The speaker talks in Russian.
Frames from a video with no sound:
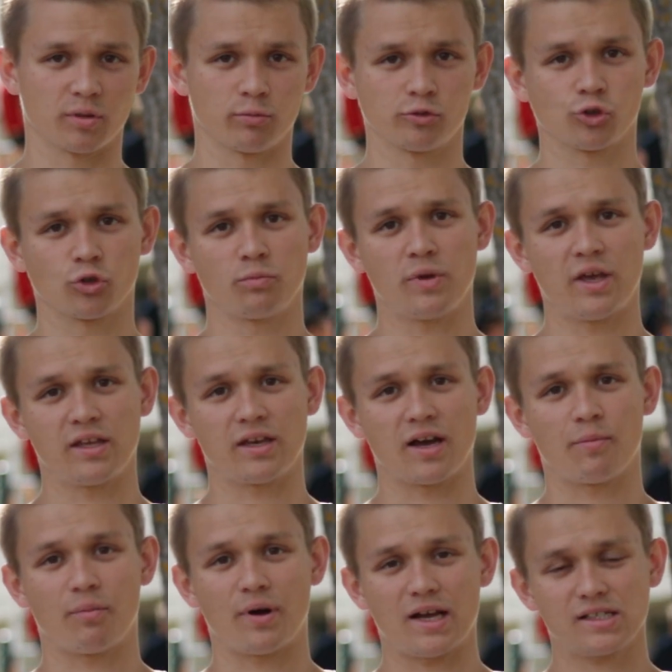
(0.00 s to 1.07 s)
потому что он
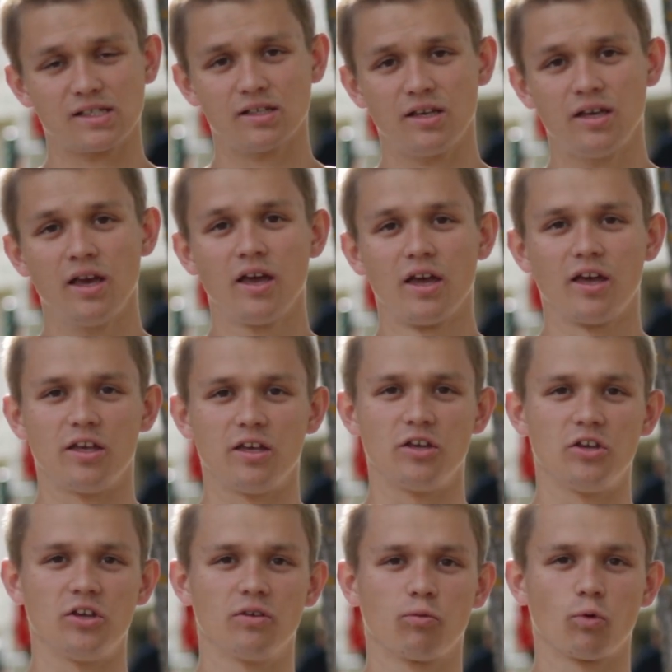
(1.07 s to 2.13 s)
менее опасный, и
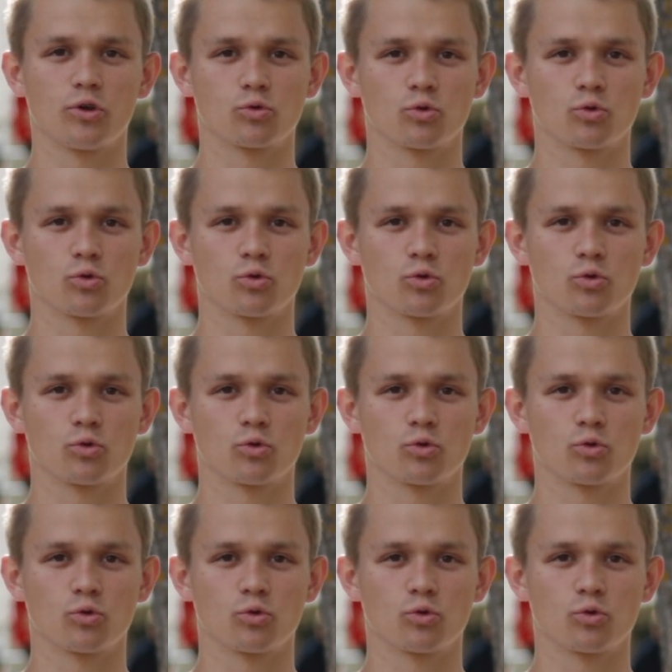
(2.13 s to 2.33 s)
его